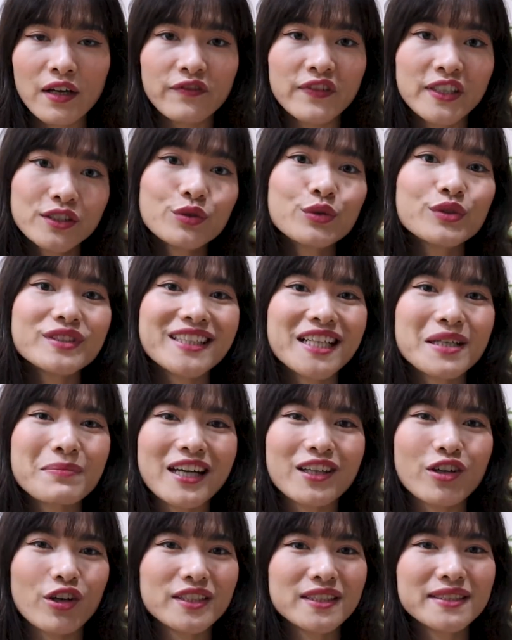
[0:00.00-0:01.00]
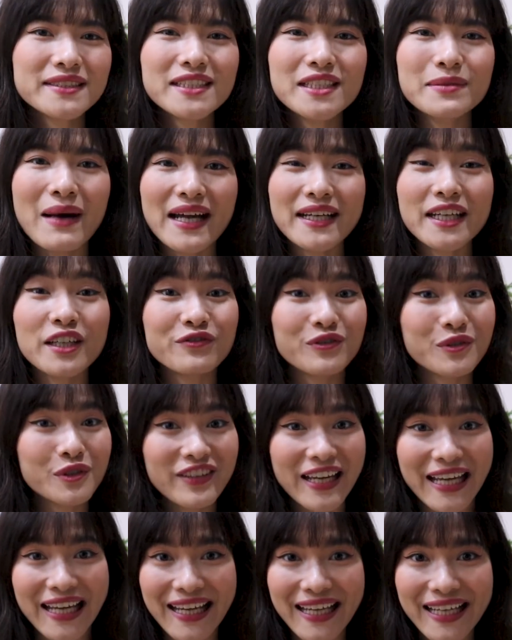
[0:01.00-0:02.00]
Ví dụ như các bạn có những người bạn để vui
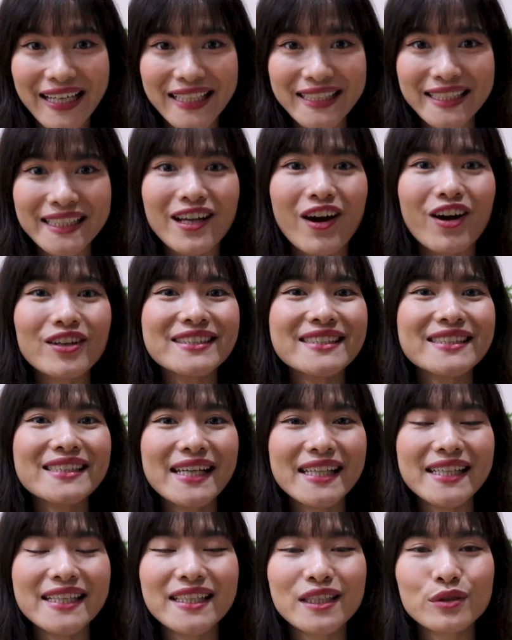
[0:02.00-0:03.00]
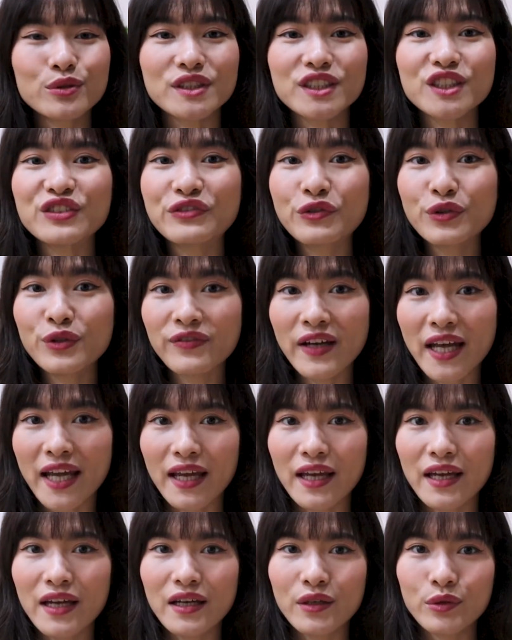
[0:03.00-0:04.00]
vẻ thì đó chính là ý nghĩa của sự vui vẻ,
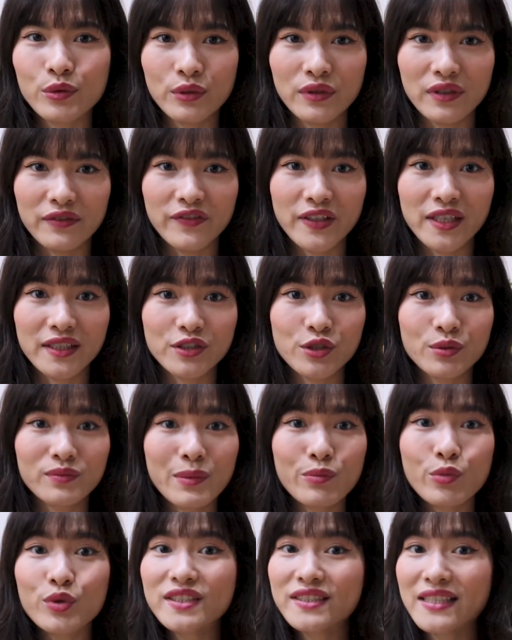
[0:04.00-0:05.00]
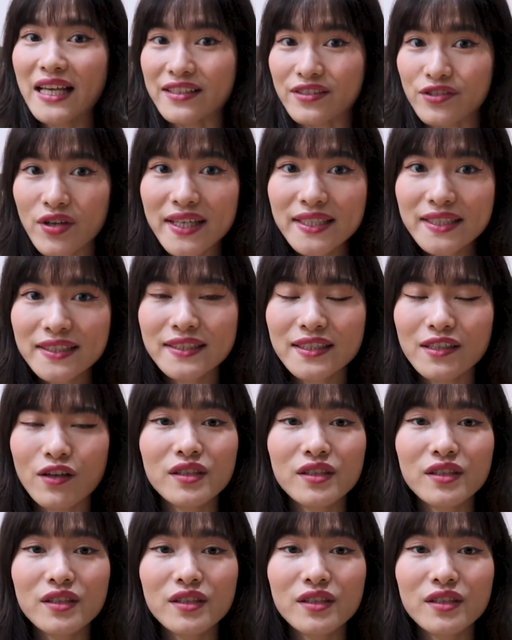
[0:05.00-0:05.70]
của việc chúng ta muốn xả stress.